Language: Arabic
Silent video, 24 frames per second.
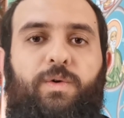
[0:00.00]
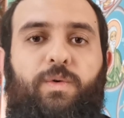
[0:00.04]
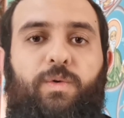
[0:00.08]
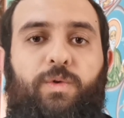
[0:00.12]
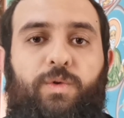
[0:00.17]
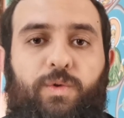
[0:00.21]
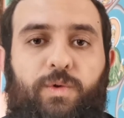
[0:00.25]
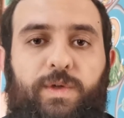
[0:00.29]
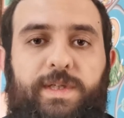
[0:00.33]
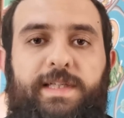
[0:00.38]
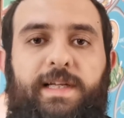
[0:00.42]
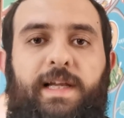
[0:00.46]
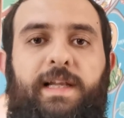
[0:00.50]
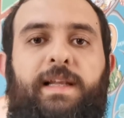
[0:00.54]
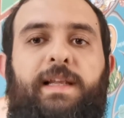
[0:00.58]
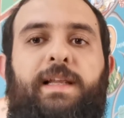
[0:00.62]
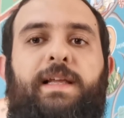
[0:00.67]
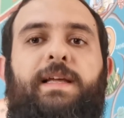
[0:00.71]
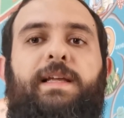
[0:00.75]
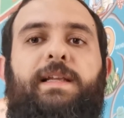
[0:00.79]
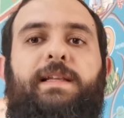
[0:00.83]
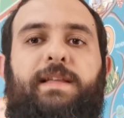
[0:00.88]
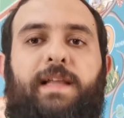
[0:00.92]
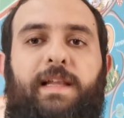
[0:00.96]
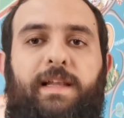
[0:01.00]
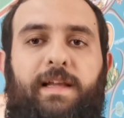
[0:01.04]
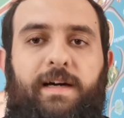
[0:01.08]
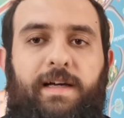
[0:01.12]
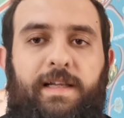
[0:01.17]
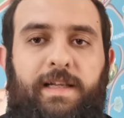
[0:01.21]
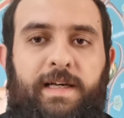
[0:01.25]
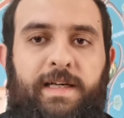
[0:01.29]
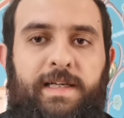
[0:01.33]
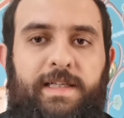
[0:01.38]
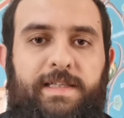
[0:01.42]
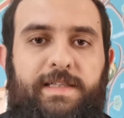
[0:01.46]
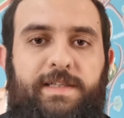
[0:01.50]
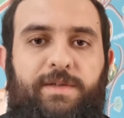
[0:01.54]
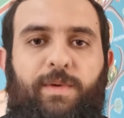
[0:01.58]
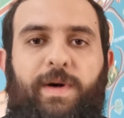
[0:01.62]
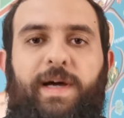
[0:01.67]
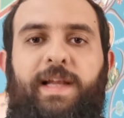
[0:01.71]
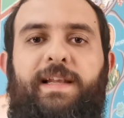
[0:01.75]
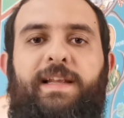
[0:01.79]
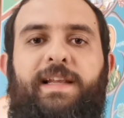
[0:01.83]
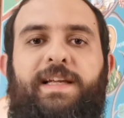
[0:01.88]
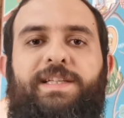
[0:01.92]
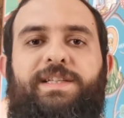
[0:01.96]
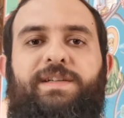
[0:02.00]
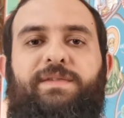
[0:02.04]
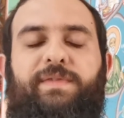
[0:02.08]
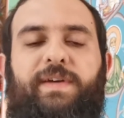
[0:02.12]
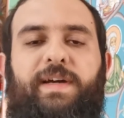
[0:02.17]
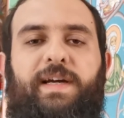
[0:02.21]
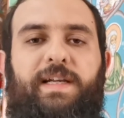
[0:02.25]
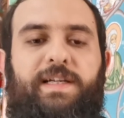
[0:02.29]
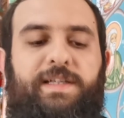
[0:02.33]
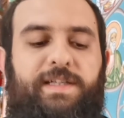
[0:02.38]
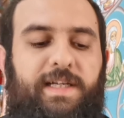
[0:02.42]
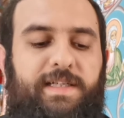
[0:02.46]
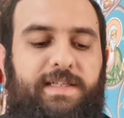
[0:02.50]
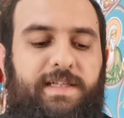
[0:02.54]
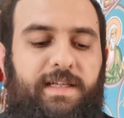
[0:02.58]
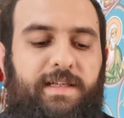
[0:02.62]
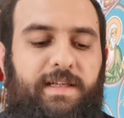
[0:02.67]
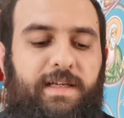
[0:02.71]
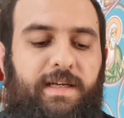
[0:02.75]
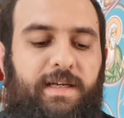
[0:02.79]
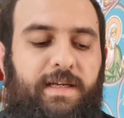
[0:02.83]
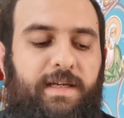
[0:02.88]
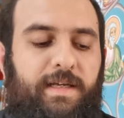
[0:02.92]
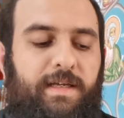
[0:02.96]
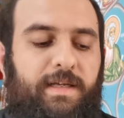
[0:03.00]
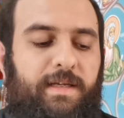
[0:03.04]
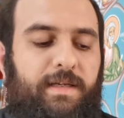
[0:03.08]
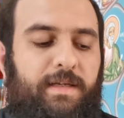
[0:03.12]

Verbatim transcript: وتوصل للخلاص وإلا شفاء الجسدي